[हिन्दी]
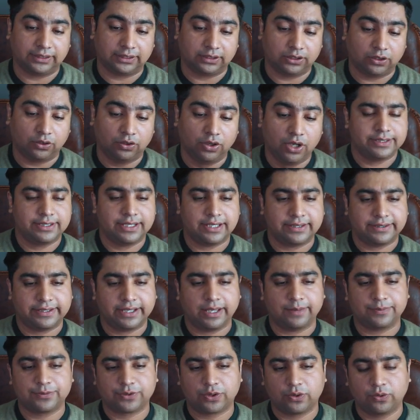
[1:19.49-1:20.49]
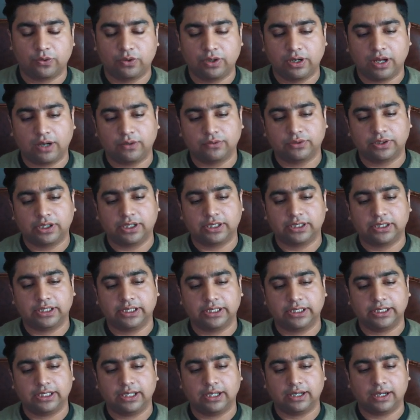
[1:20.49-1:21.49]
सकता हूँ जैसे ही आप स्क्रोल डाउन
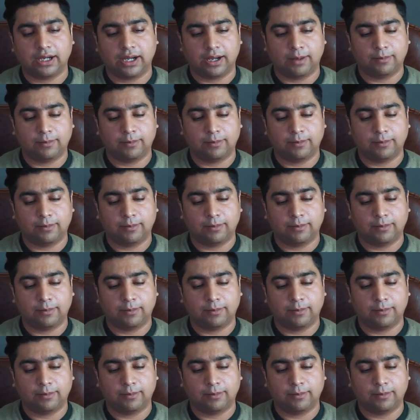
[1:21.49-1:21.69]
करते हैं